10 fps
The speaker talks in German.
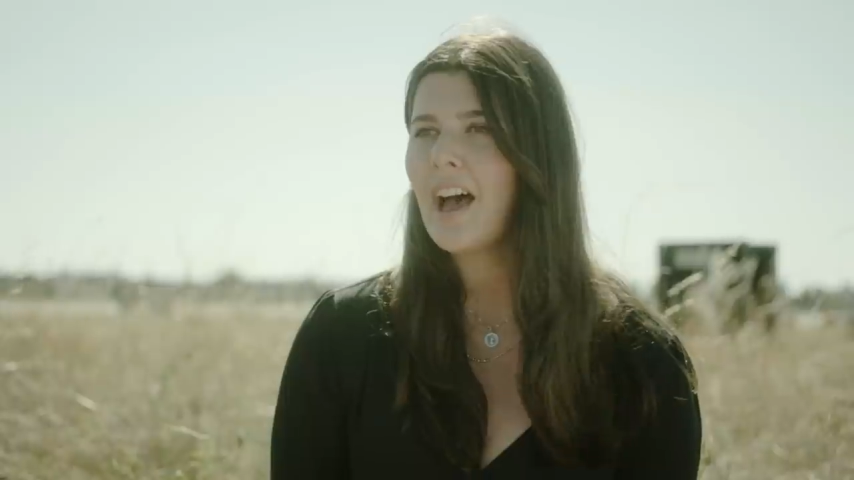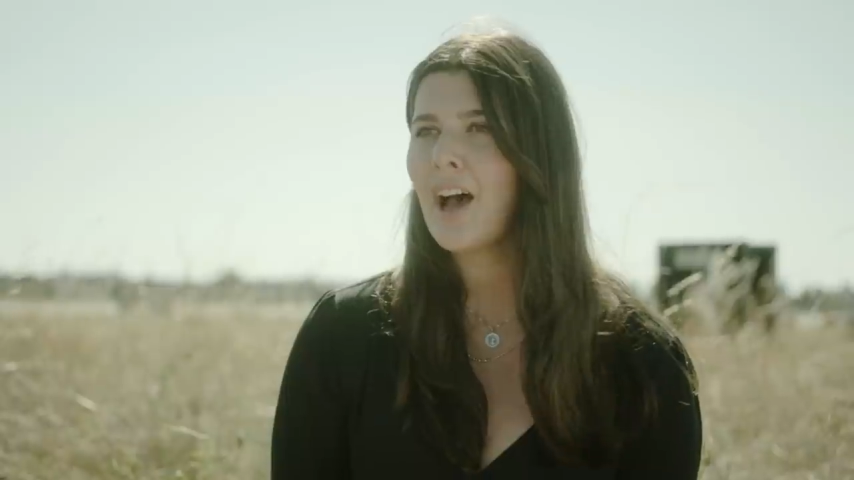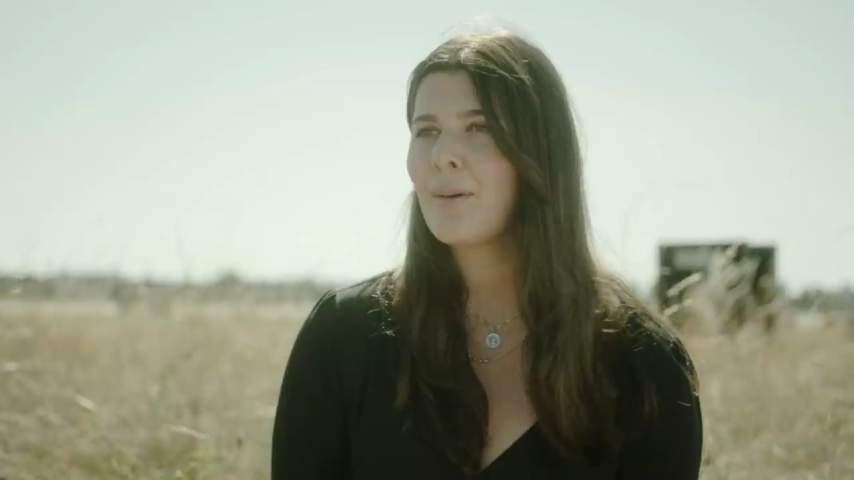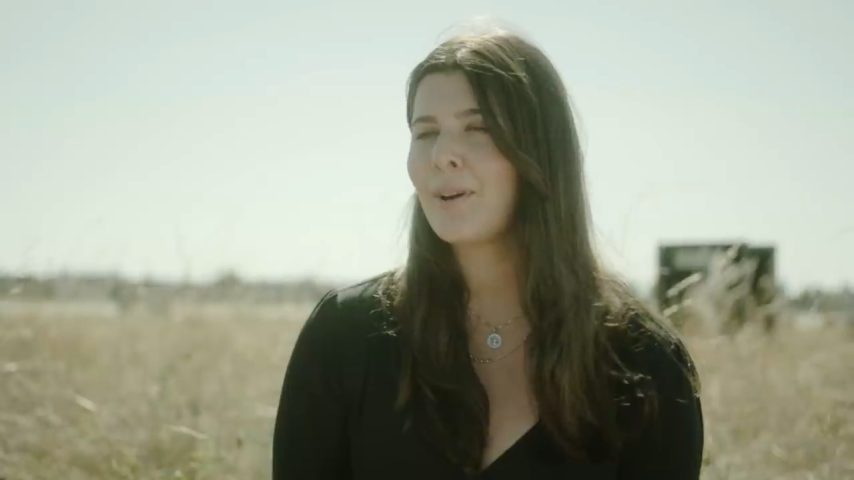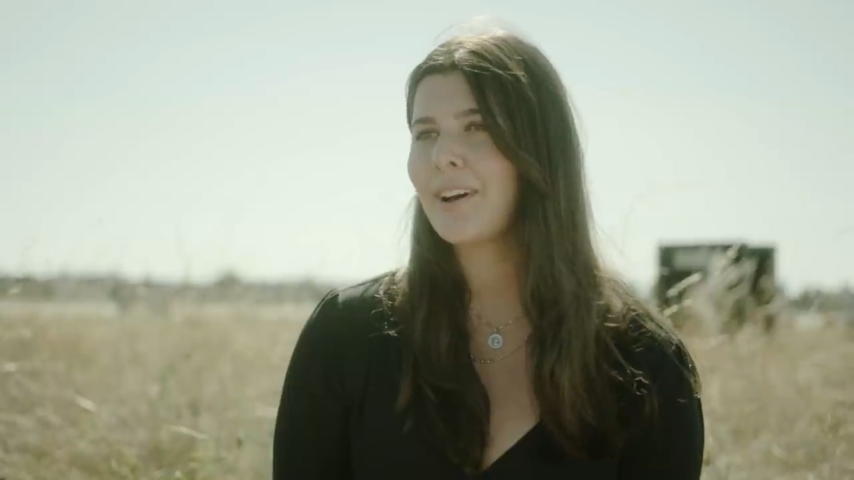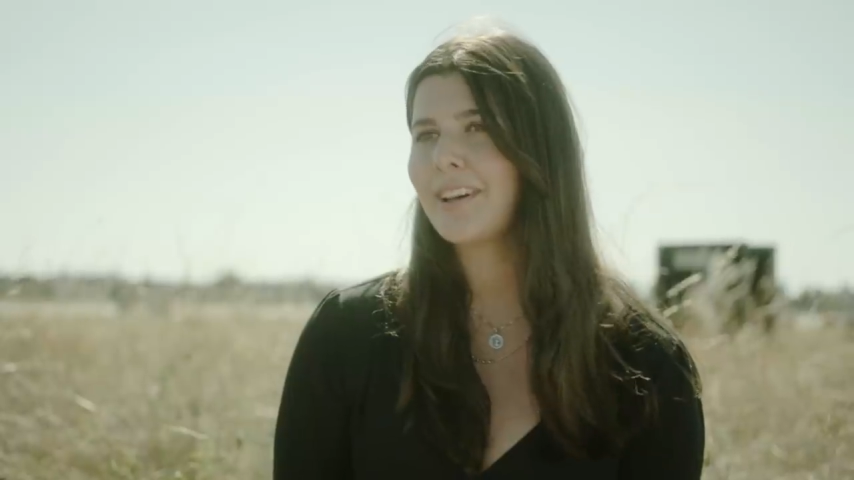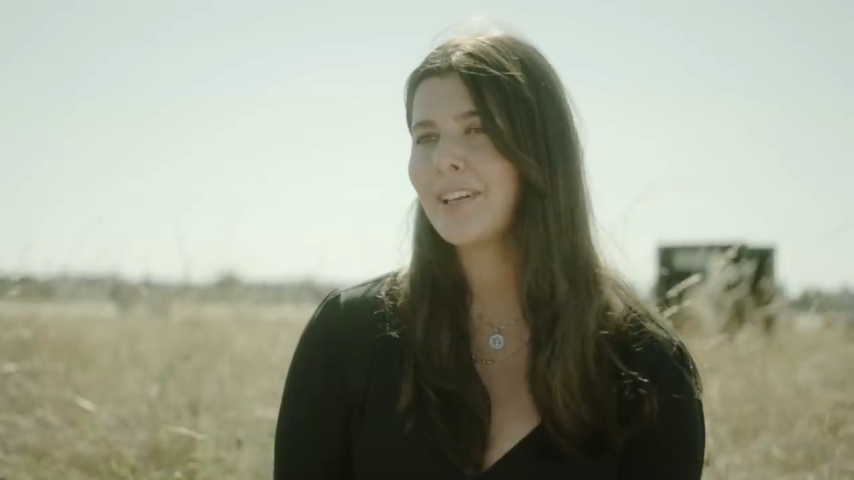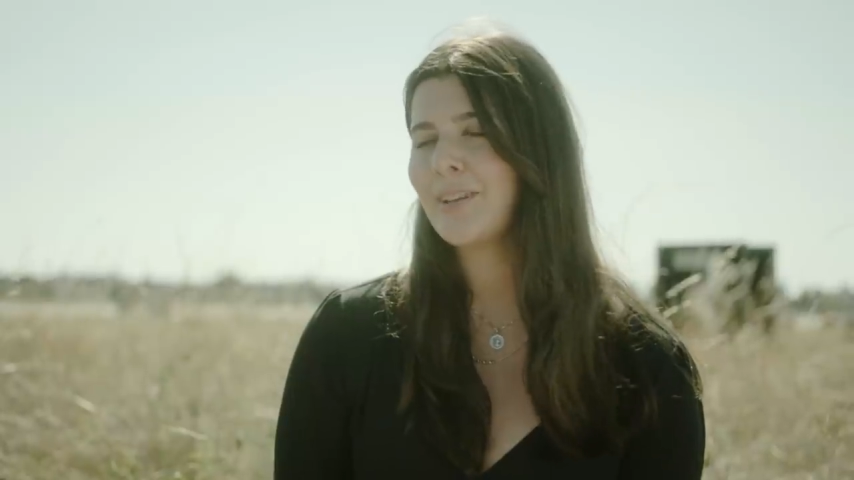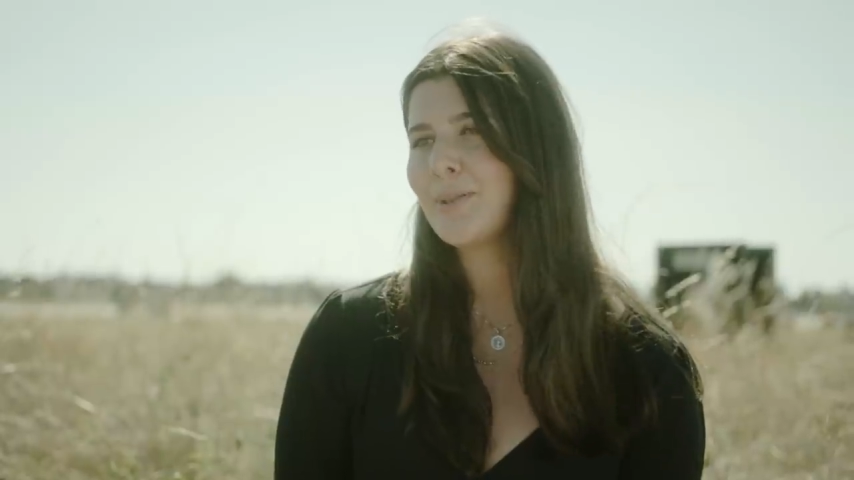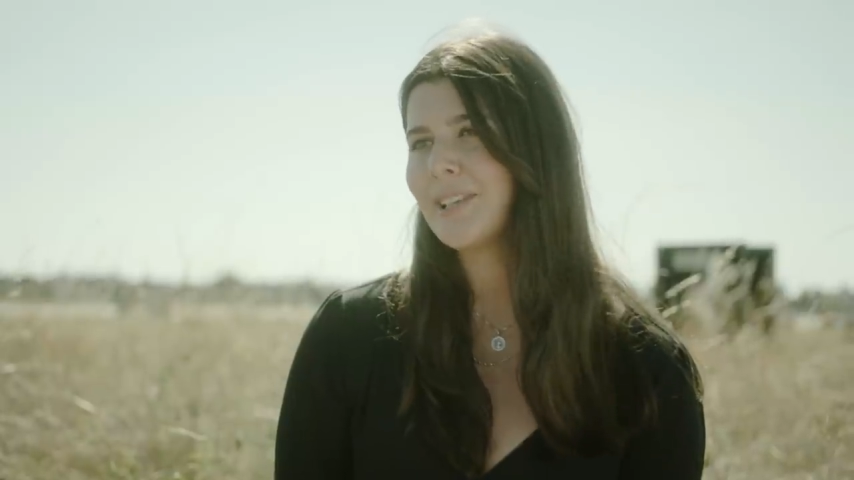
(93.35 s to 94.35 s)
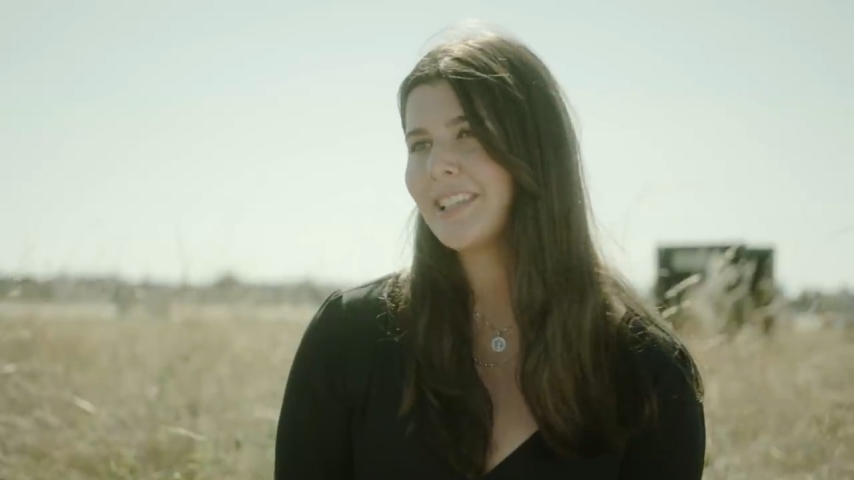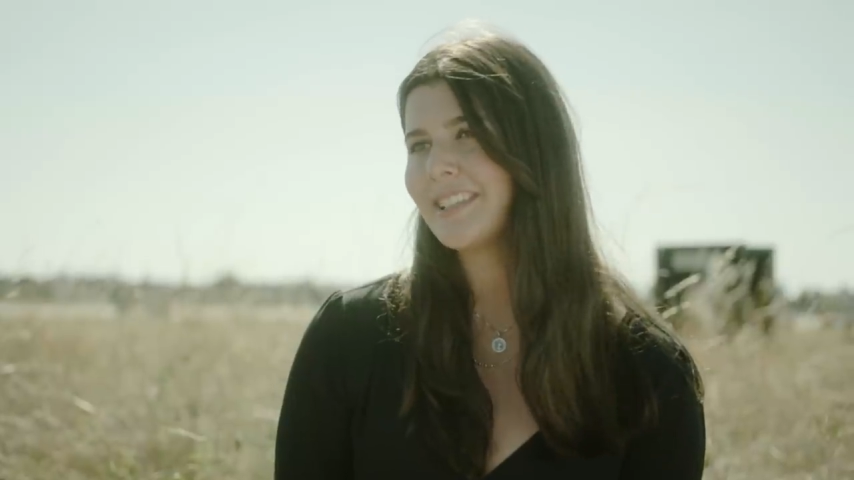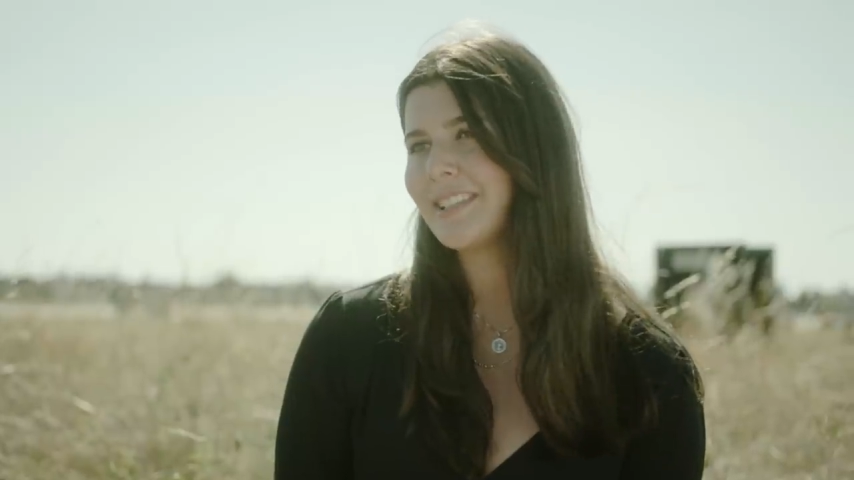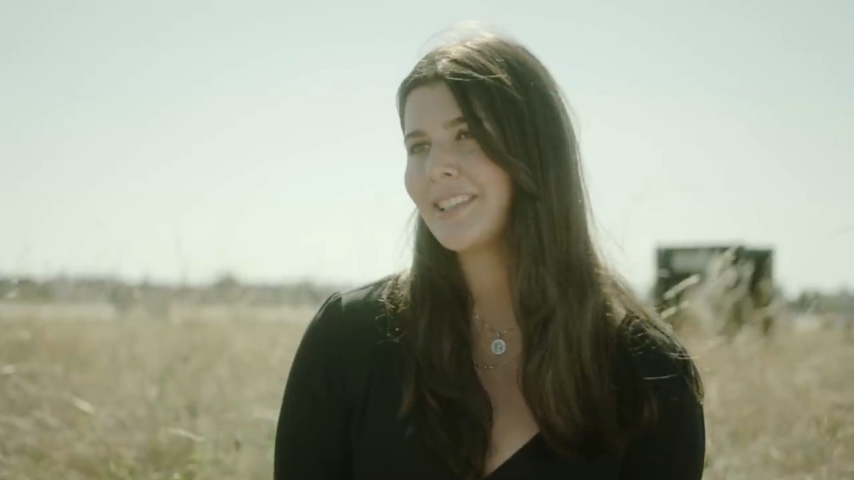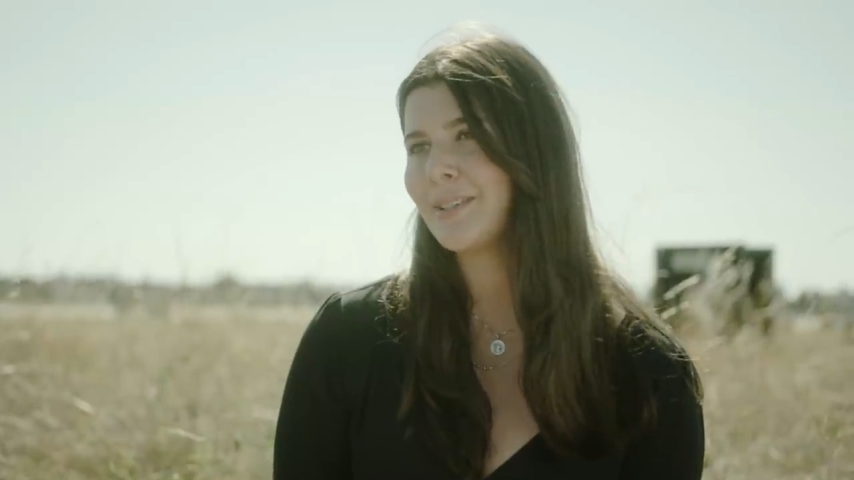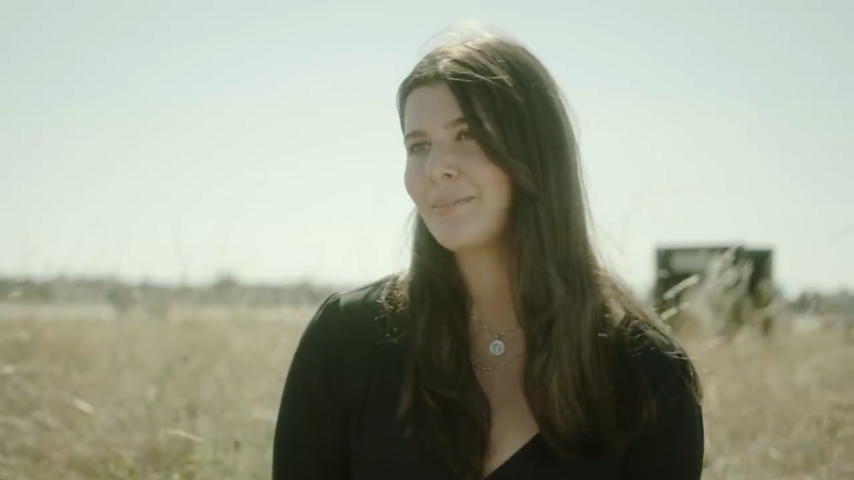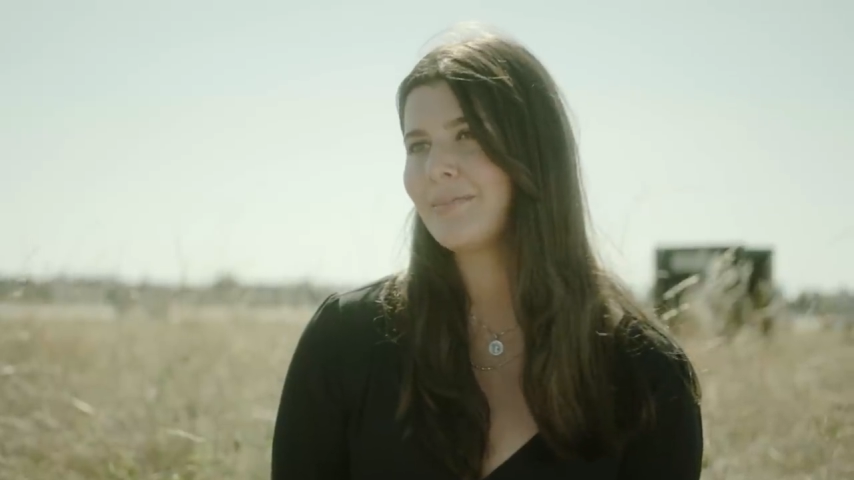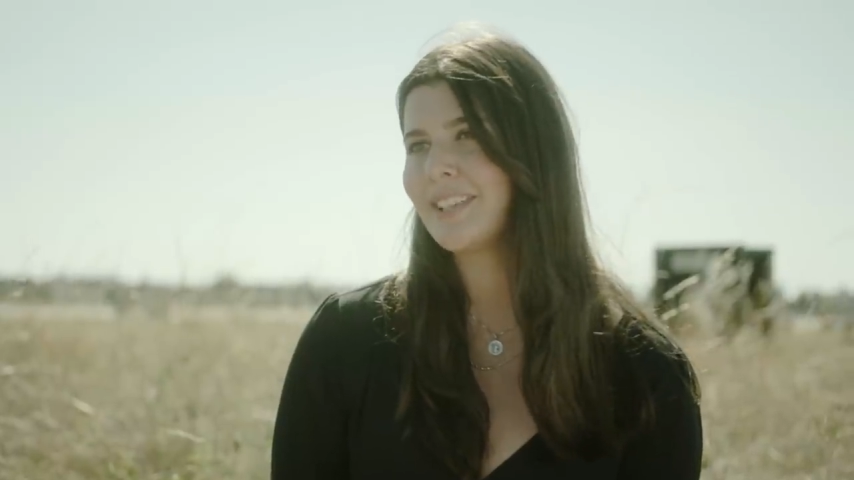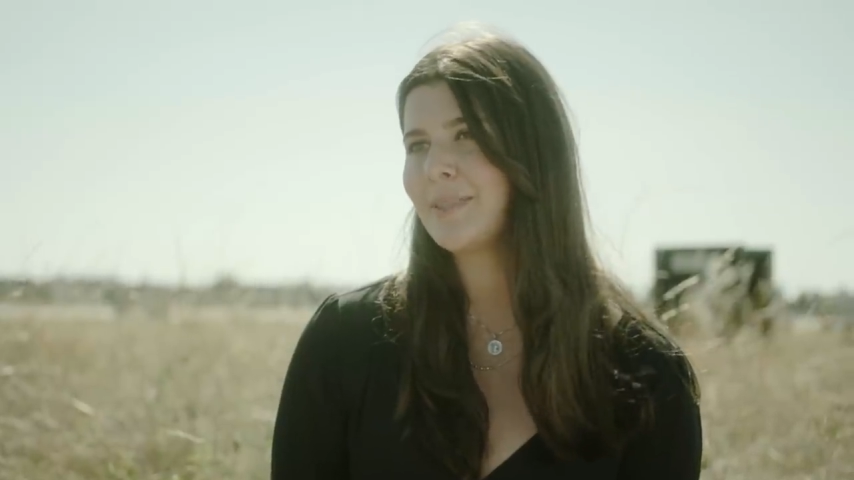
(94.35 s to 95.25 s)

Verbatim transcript: Aber natürlich ähm,